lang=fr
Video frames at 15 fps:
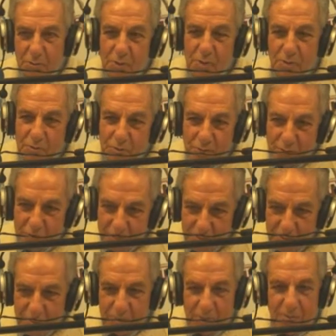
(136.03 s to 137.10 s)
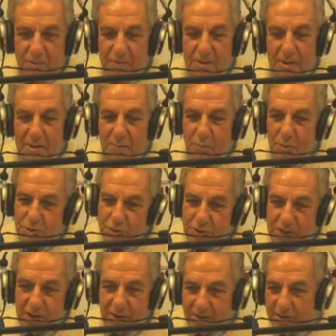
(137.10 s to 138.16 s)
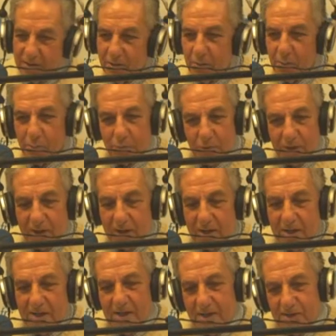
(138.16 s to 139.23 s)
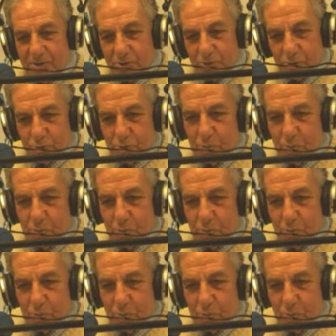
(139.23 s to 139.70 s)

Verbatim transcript: Donc, euh, moi, j'ai grandi un peu dans l'église.